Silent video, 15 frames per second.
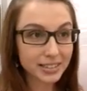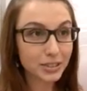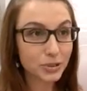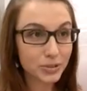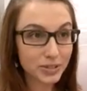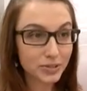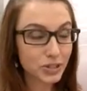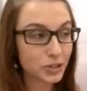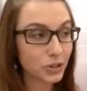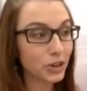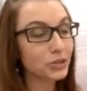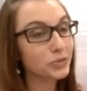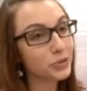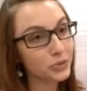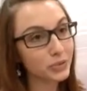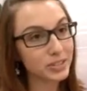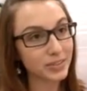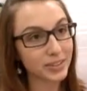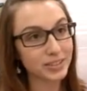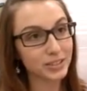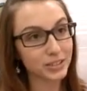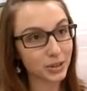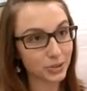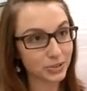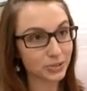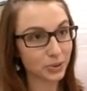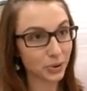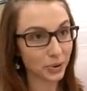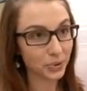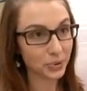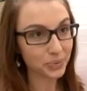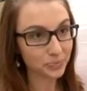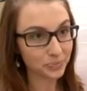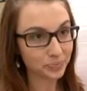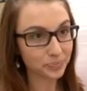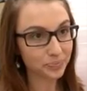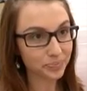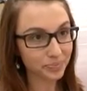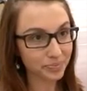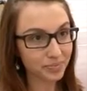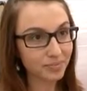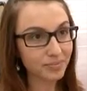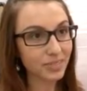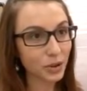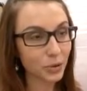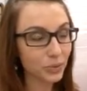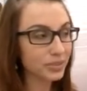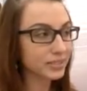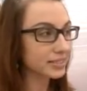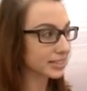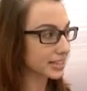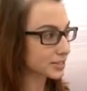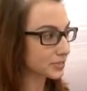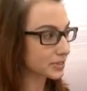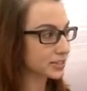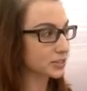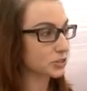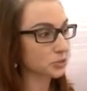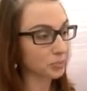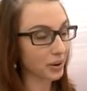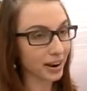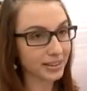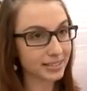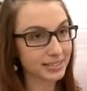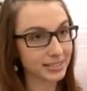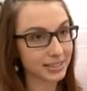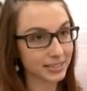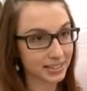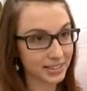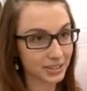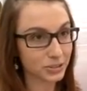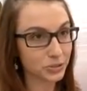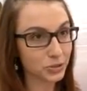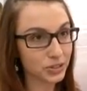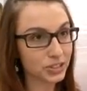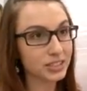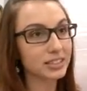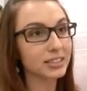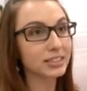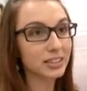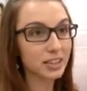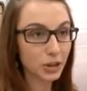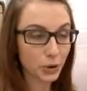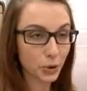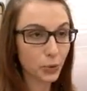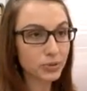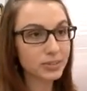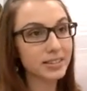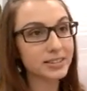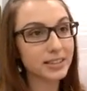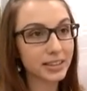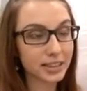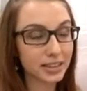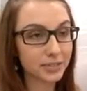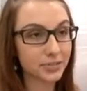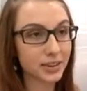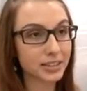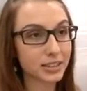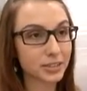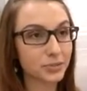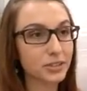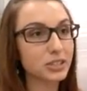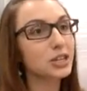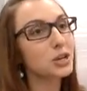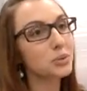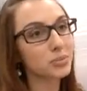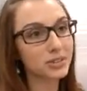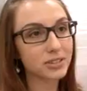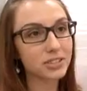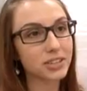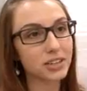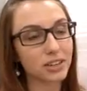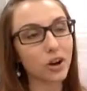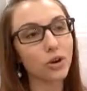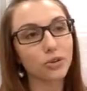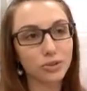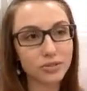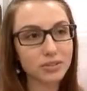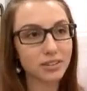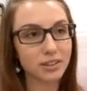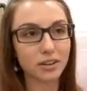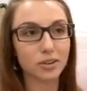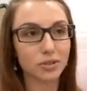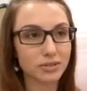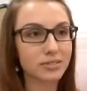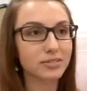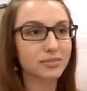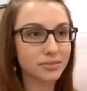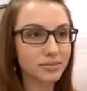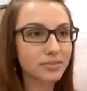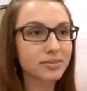inklusive Steuern, 25.000 Euro. Und das wird, sobald das natürlich in großer Serie gefertigt wird, mit Sicherheit auch günstiger kosten.